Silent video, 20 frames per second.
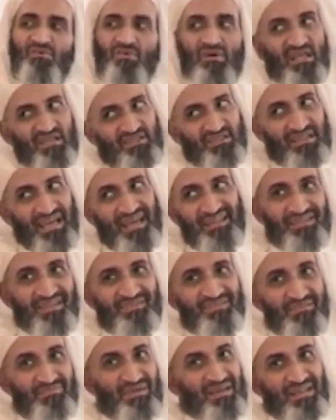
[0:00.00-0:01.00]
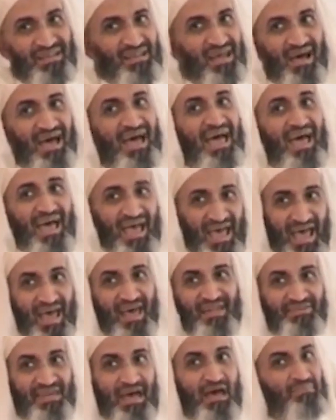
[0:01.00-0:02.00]
ولا شك أن زماننا
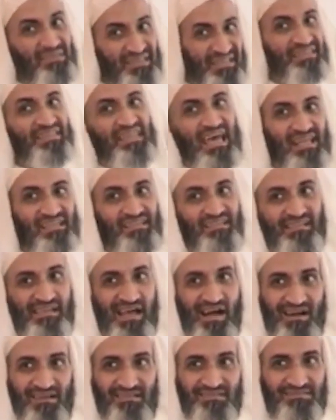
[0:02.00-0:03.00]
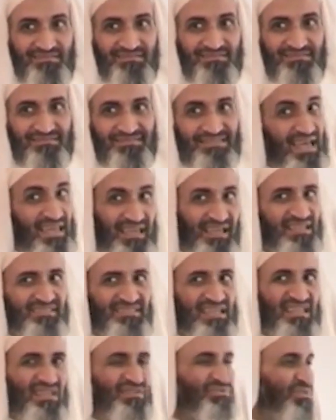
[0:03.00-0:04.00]
هذا من ذلك لا
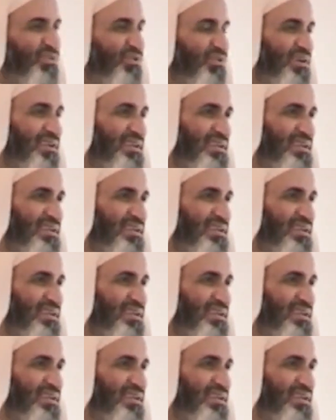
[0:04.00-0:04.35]
يختلف